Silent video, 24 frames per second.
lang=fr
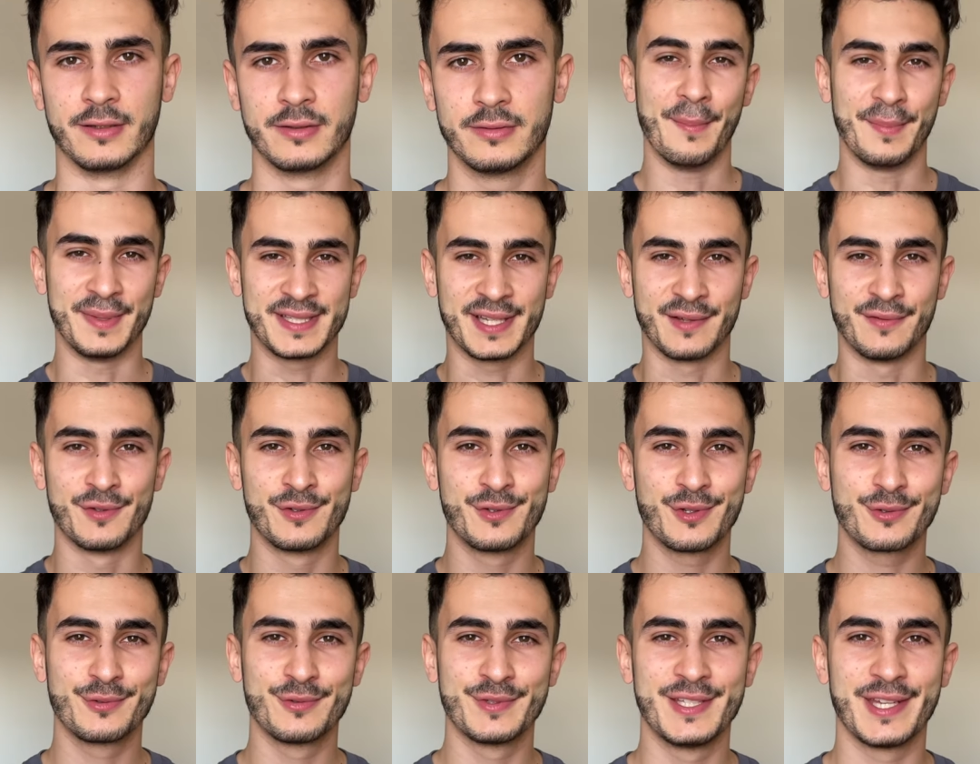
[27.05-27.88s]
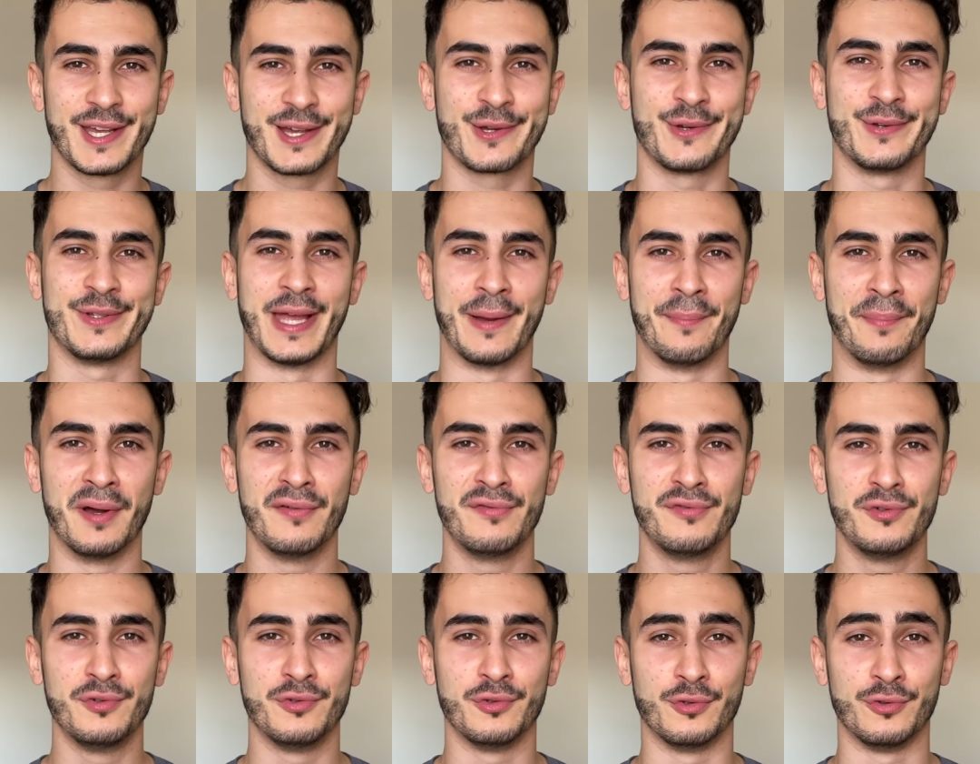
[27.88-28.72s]
Mais ça veut surtout dire que t'as pas
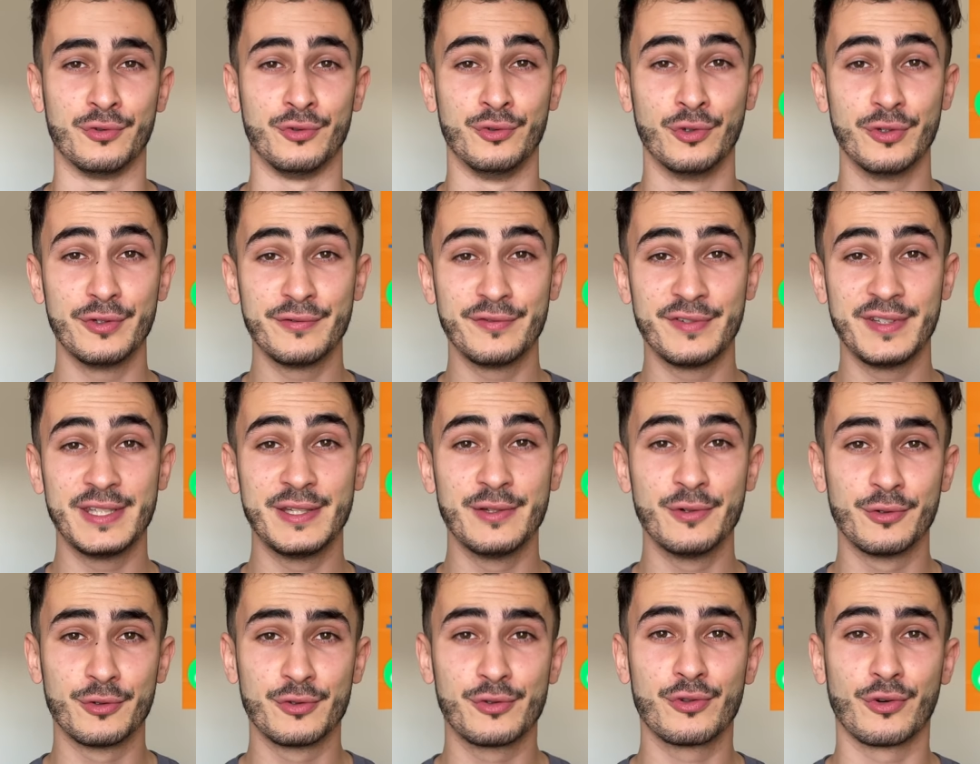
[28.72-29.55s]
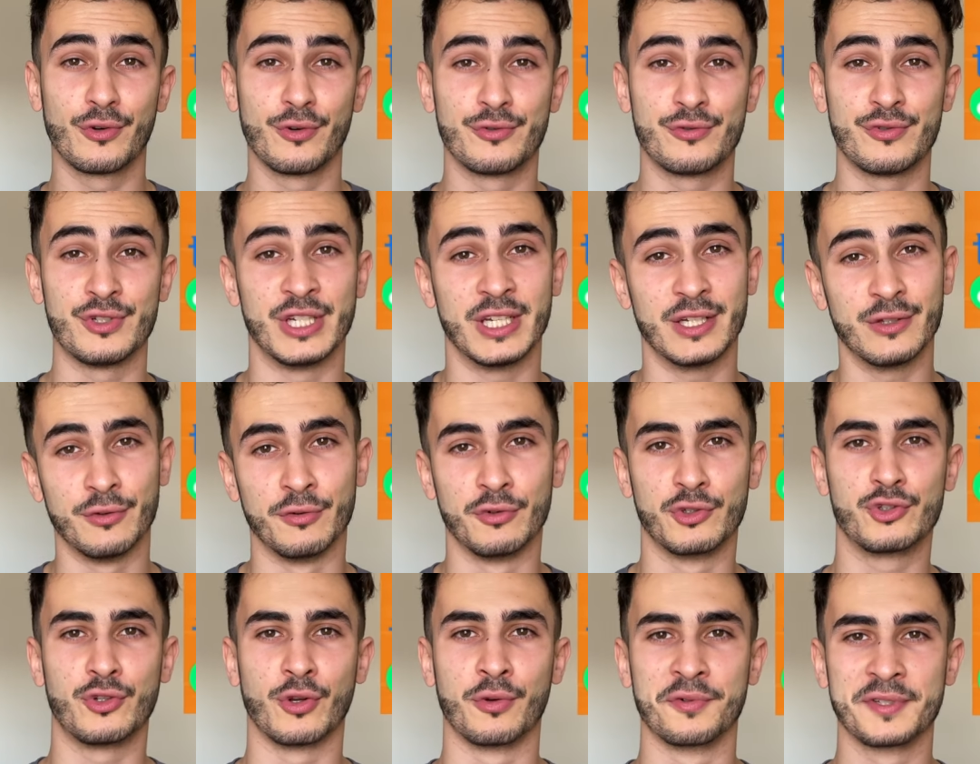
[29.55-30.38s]
vu nos deux vidéos sur le sujet, donc
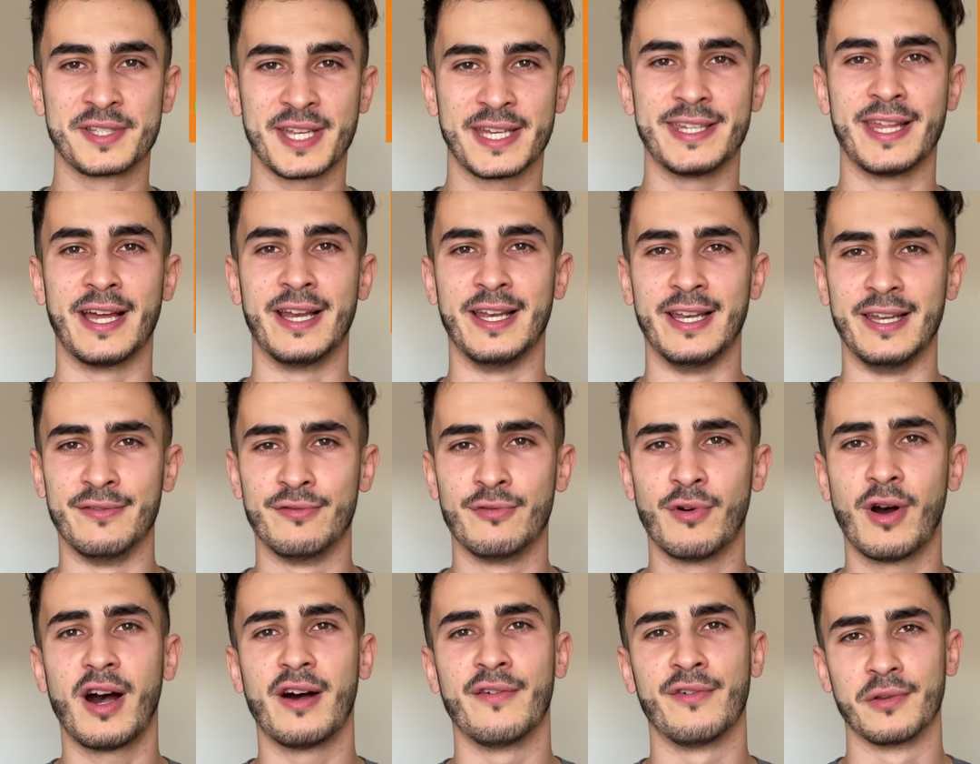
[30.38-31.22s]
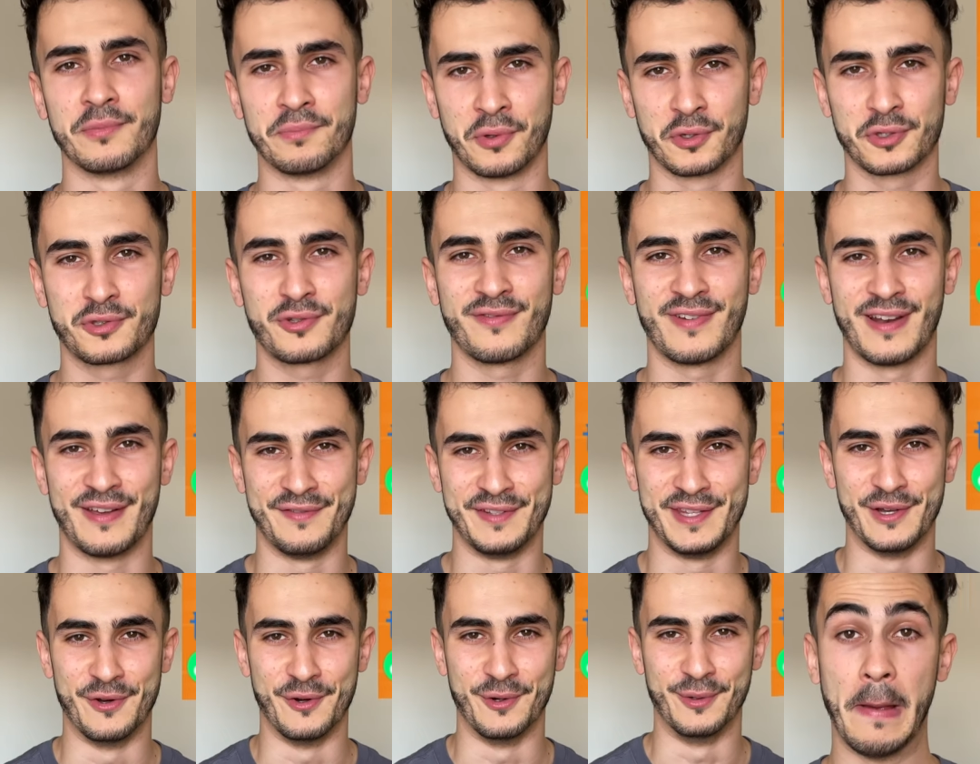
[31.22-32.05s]
je te conseille d'aller les voir avant de poursuivre la
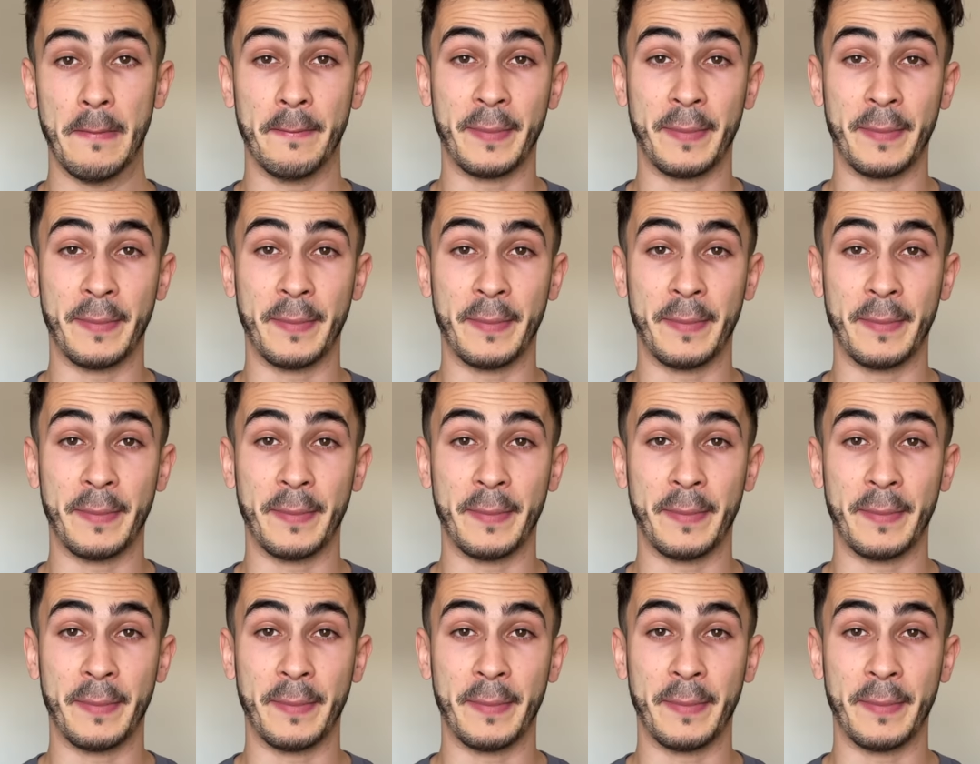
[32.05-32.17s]
vidéo.